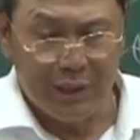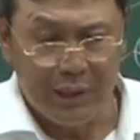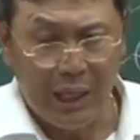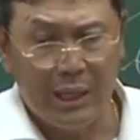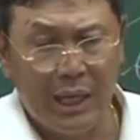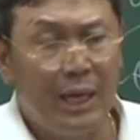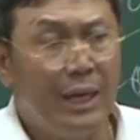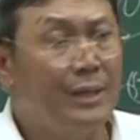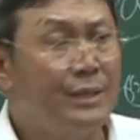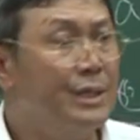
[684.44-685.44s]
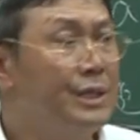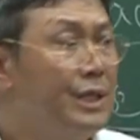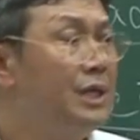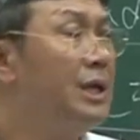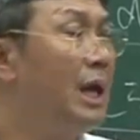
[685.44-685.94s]
뚜렷하게
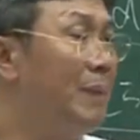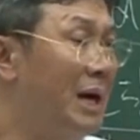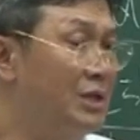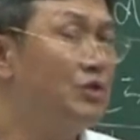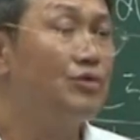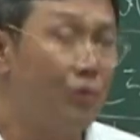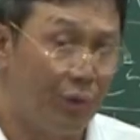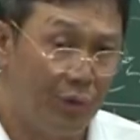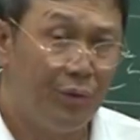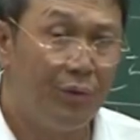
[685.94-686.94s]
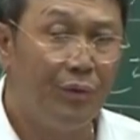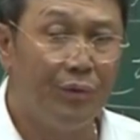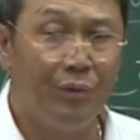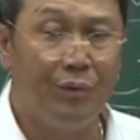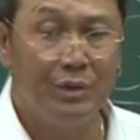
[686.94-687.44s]
정리되는 게 많을수록,
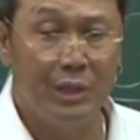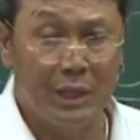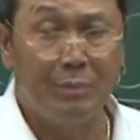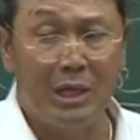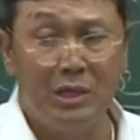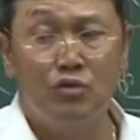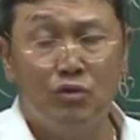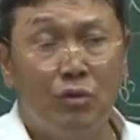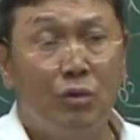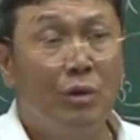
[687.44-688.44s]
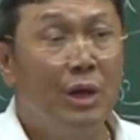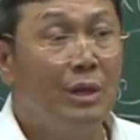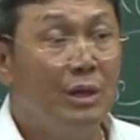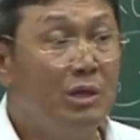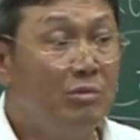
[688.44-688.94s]
정리되는 게 많을수록
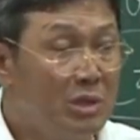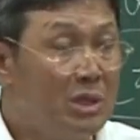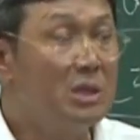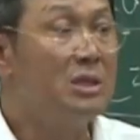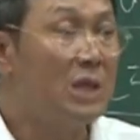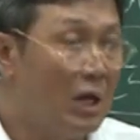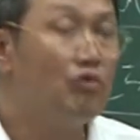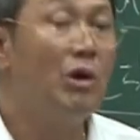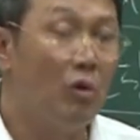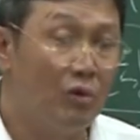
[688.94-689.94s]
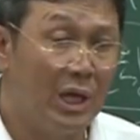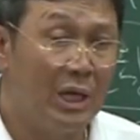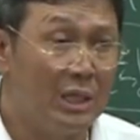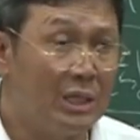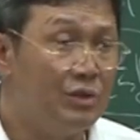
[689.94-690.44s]
여러분이 그런 자유가
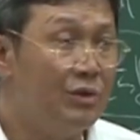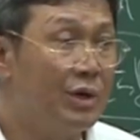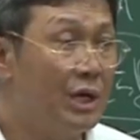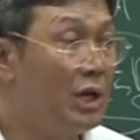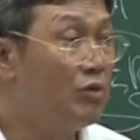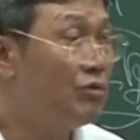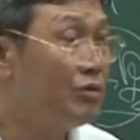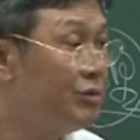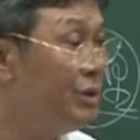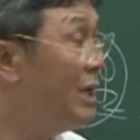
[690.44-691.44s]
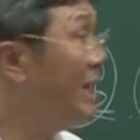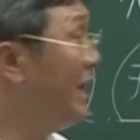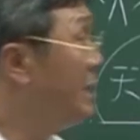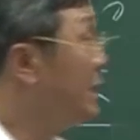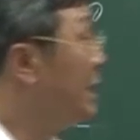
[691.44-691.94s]
온다는 거죠. 결국은,
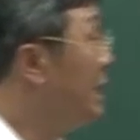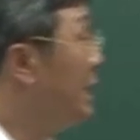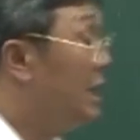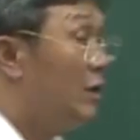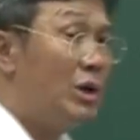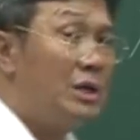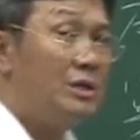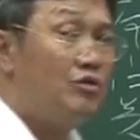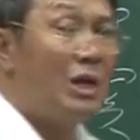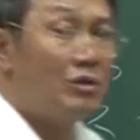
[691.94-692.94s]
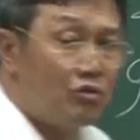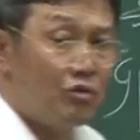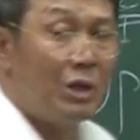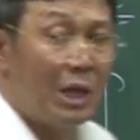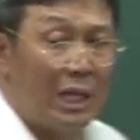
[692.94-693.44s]
에, 우리가 이제
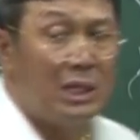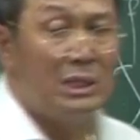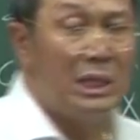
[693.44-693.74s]
추난추동에 대해 했던